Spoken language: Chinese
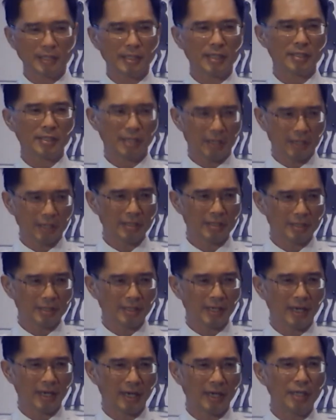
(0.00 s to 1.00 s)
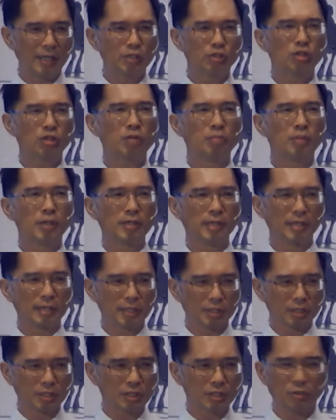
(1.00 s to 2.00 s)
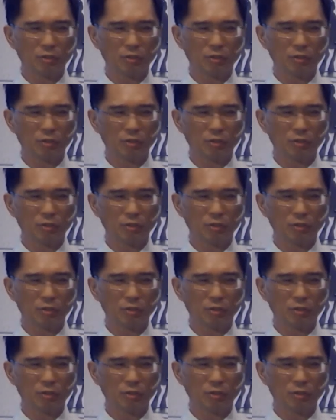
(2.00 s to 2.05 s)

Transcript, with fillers: 像小儿子这样哈，因做我们人的自